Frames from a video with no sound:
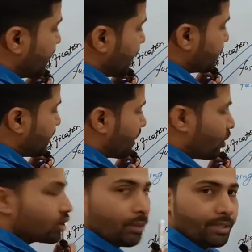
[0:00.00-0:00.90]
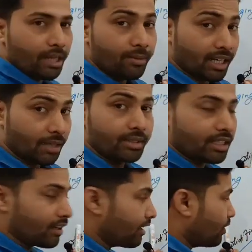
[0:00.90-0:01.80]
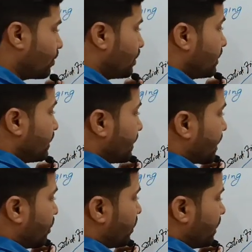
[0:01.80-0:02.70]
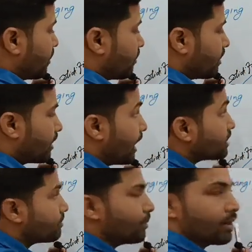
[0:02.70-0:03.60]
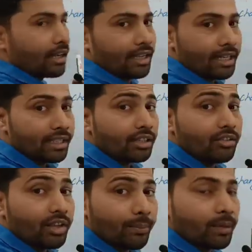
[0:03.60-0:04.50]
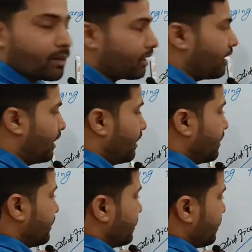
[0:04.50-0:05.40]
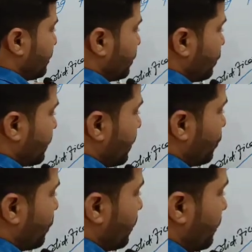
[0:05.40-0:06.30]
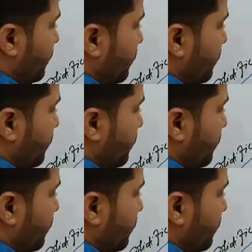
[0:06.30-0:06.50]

से गैस कर रहे हो तब भी आप गर्म ही कर रहे हो तो क्या हुआ लिक्विड गैस में बन रहा है यानी कि वेपर बन रहा है तो क्या हुआ